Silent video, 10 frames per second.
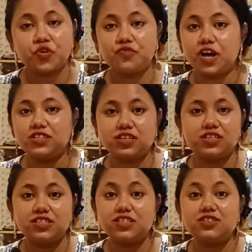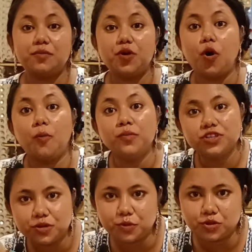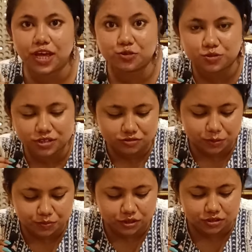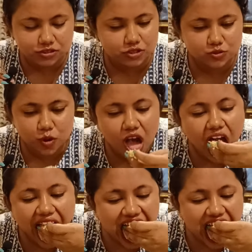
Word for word: তো ফার্স্ট এটা জাস্ট আমার অমৃতের মধ্যে এতটা তৃপ্তি দিচ্ছে সো